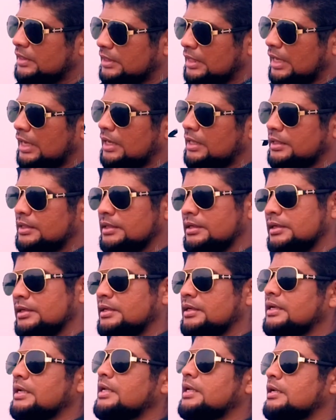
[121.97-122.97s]
இந்த ஆறு
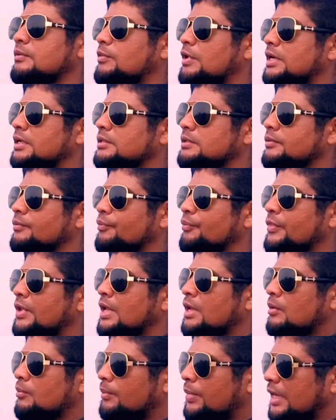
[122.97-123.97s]
நீளமானது
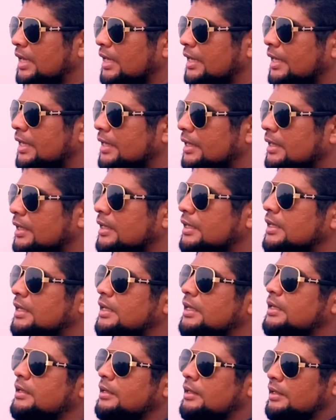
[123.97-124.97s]
பல
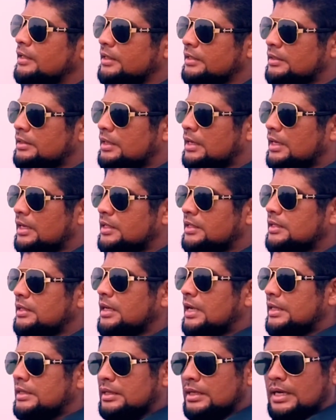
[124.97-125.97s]
இடங்களில் இந்த ஆறு
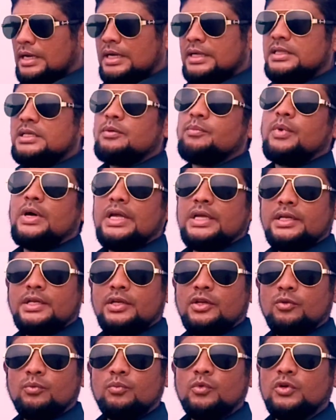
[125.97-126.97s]
அந்த காலத்தில்
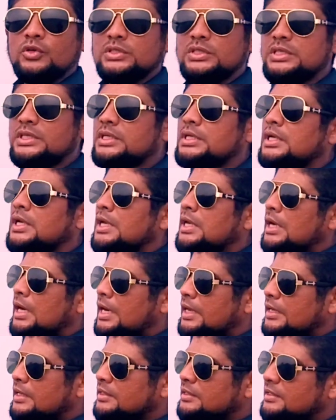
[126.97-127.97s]
பயணிக்கும் பொழுது
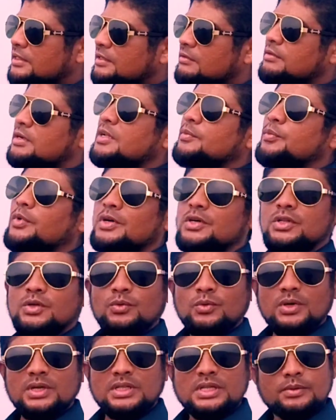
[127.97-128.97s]
அடர்ந்த
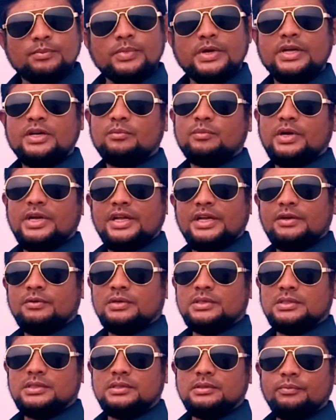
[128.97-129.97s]
வனப்பகுதிக்குள்ளே தான் பயணம்
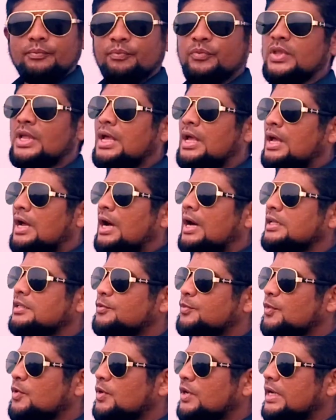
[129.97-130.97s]
பண்ணிக்கிட்டு வந்தது
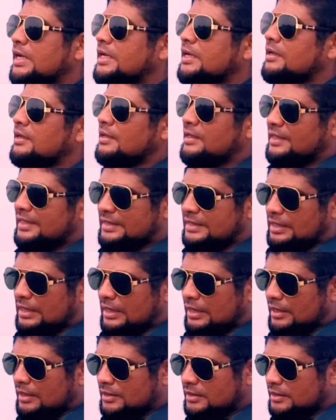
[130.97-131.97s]
அதுபோக இந்த
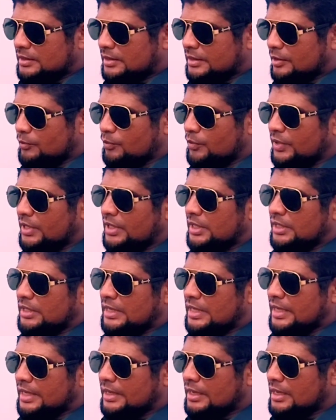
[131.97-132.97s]
ஆறு நம்பி
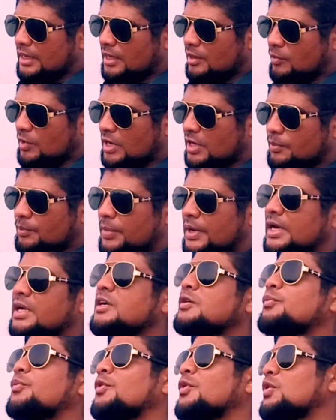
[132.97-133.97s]
ஏராளமான
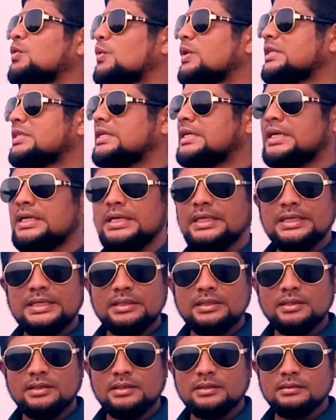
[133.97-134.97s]
படகு போக்குவரத்துகள்
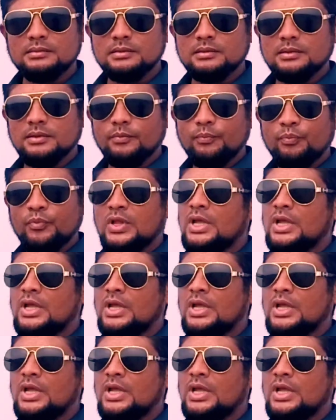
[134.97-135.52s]
இருந்துக்கிட்டு இருந்தது